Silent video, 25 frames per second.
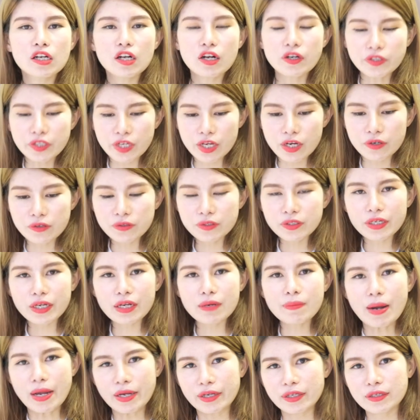còn nếu như
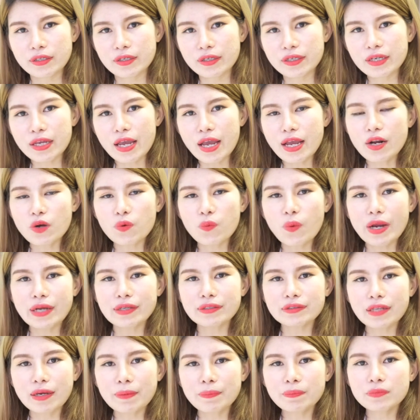các bạn khá là
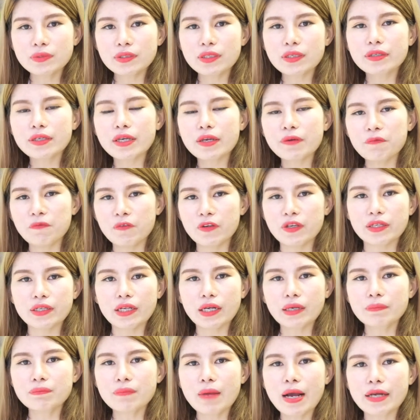quan tâm tới cái việc
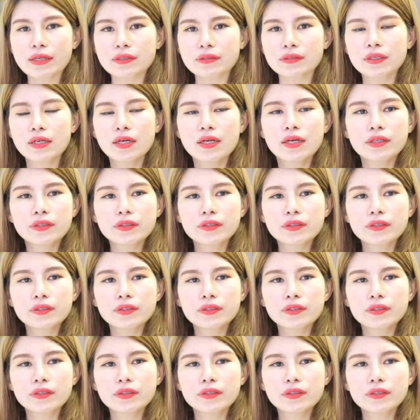cân bằng